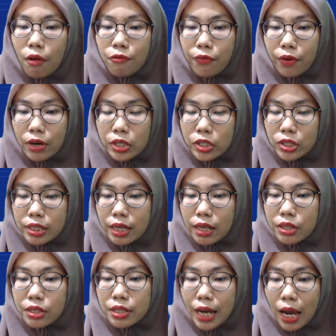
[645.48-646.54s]
Firstly,
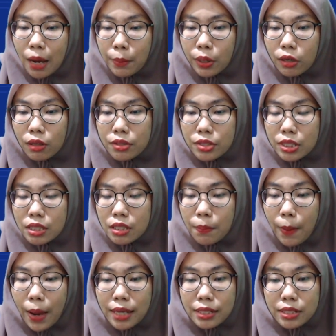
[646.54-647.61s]
the chemicals in the
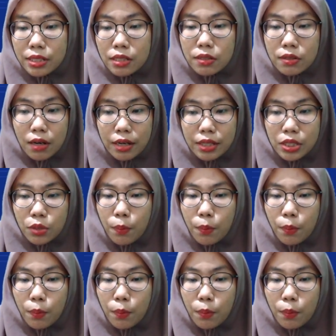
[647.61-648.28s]
pesticides